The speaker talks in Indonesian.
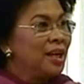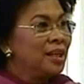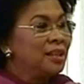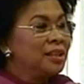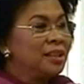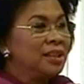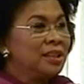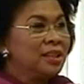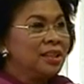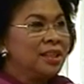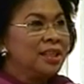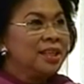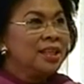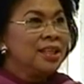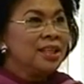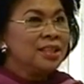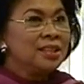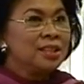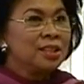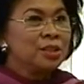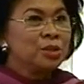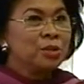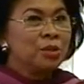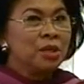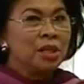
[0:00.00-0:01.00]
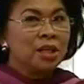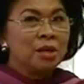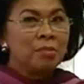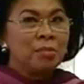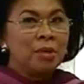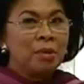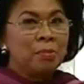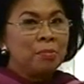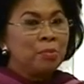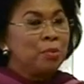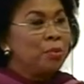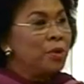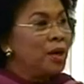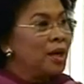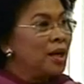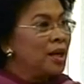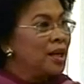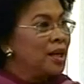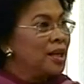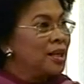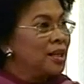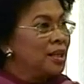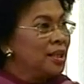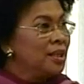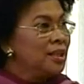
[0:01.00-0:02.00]
Artinya sesuai
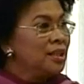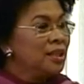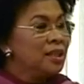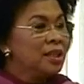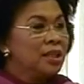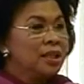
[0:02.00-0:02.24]
kemampuan ya